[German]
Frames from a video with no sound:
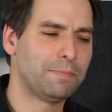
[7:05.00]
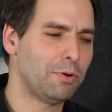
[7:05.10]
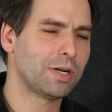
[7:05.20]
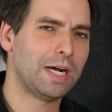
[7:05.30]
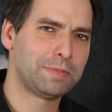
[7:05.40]
ihr
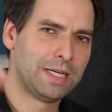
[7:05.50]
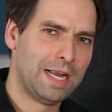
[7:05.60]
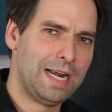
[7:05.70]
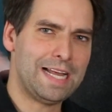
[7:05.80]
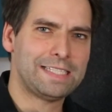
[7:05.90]
Bock habt,
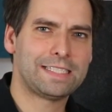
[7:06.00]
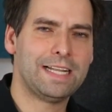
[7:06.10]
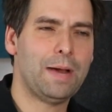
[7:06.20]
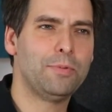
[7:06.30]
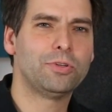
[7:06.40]
lasst ein
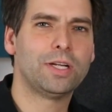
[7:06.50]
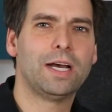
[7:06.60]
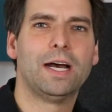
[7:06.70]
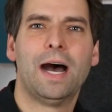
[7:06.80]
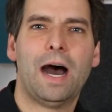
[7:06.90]
Abo
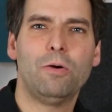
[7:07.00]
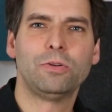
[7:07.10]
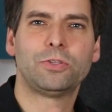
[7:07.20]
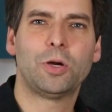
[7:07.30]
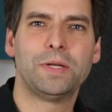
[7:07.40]
da,
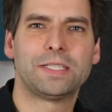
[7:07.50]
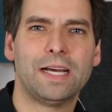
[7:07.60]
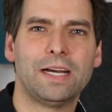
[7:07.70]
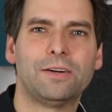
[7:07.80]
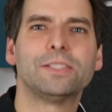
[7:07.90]
haut einen
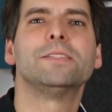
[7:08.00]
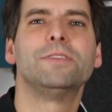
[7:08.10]
Kommentar raus.